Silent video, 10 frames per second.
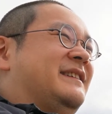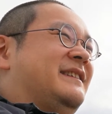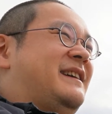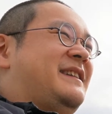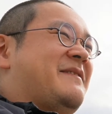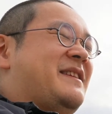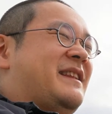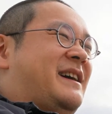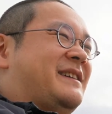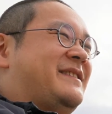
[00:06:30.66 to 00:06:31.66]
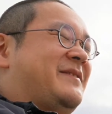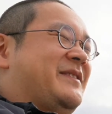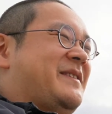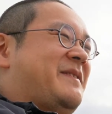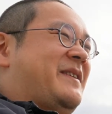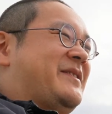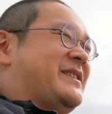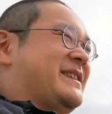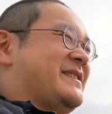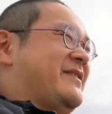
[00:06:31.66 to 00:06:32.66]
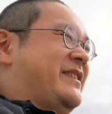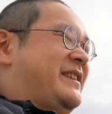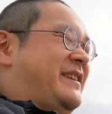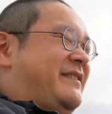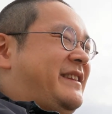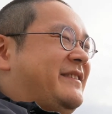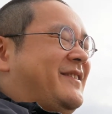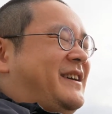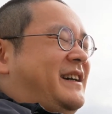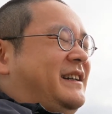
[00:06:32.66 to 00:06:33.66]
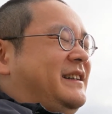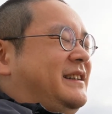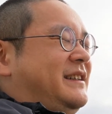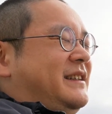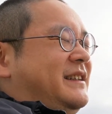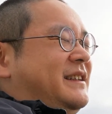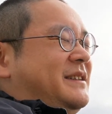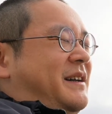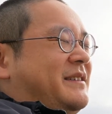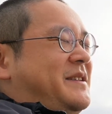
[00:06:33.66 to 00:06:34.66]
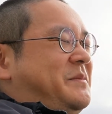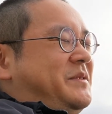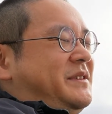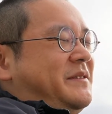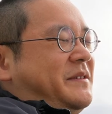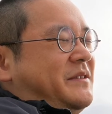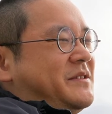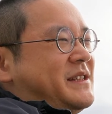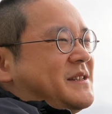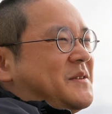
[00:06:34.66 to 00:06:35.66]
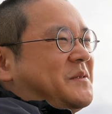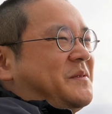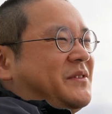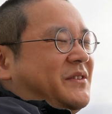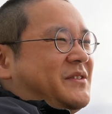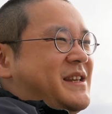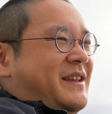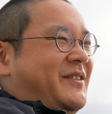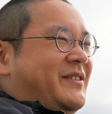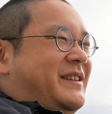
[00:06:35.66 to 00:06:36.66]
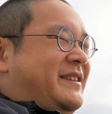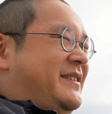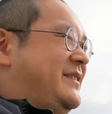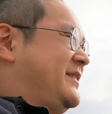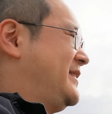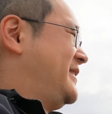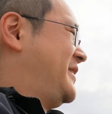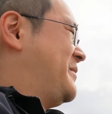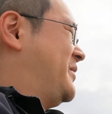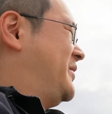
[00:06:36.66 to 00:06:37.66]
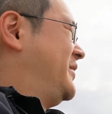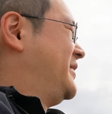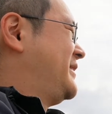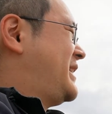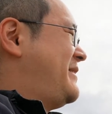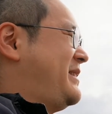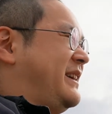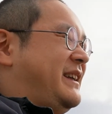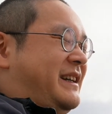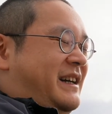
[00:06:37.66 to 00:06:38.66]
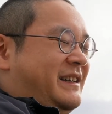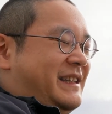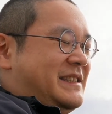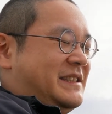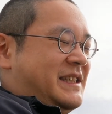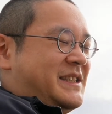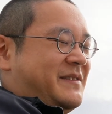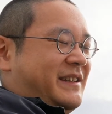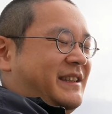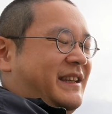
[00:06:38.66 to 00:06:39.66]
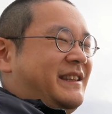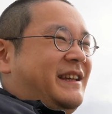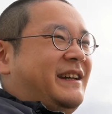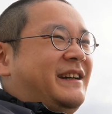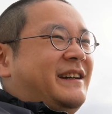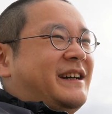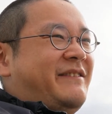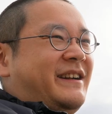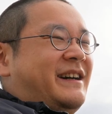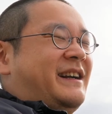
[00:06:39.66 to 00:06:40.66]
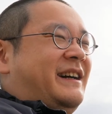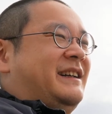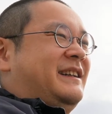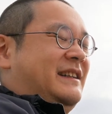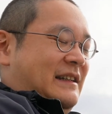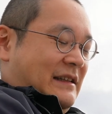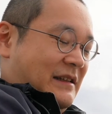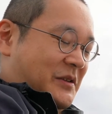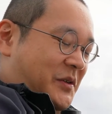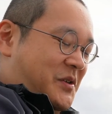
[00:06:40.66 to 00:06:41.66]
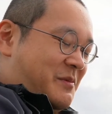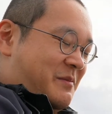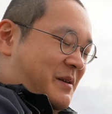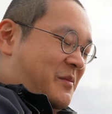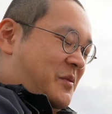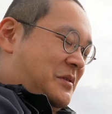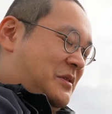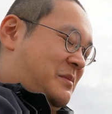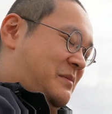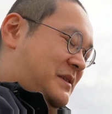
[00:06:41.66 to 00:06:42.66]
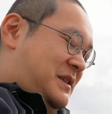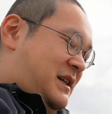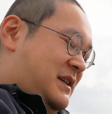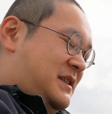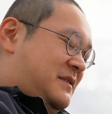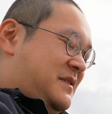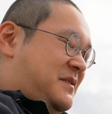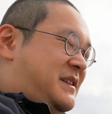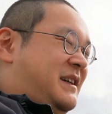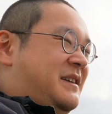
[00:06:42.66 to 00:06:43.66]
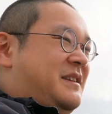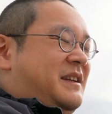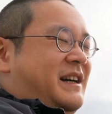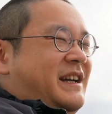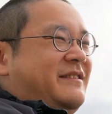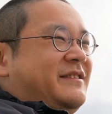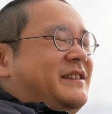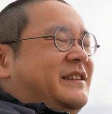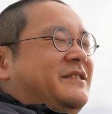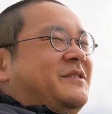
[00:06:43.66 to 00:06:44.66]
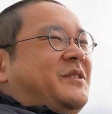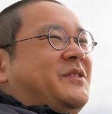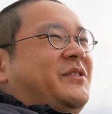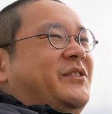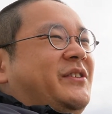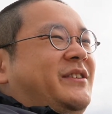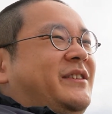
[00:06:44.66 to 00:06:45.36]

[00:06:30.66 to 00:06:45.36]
うん、なんでみんなアクティブティブレ補正すごいって言ってるのかアクティブティブレ補正そのものの性能っていうよりもカメラで完結してしまっていてカメラから取り込めばもうそのまま使えちゃう素材が手に入るっていうことの